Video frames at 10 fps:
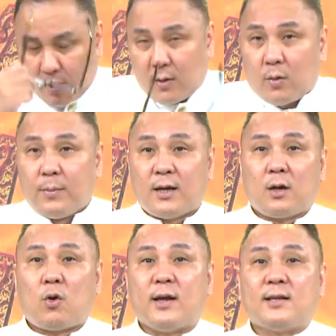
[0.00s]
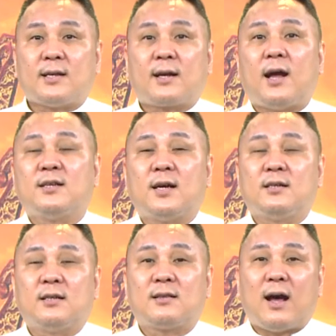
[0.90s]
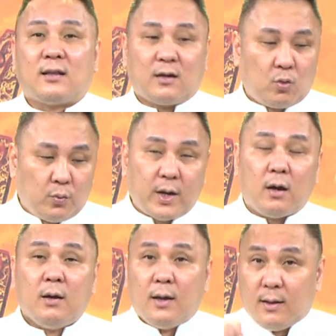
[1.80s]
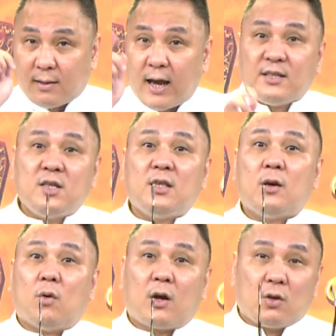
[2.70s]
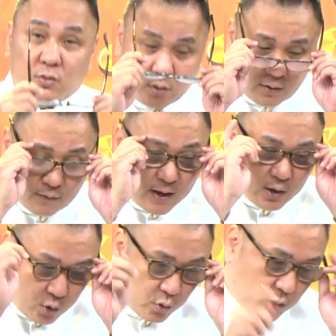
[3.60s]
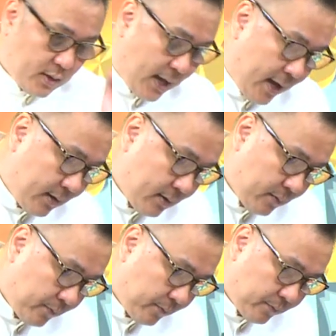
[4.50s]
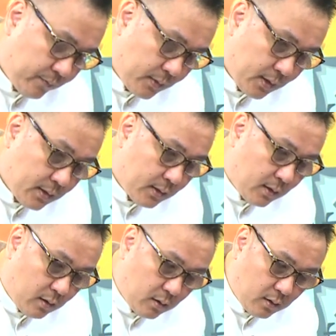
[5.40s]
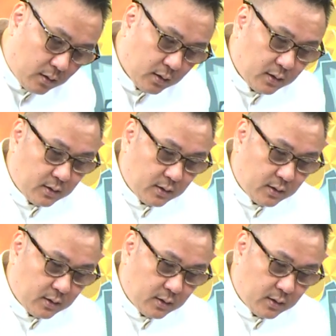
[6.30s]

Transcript: 么我们很快的再看一下一些大的股票，台积电。我告诉你翻多了，来，哦，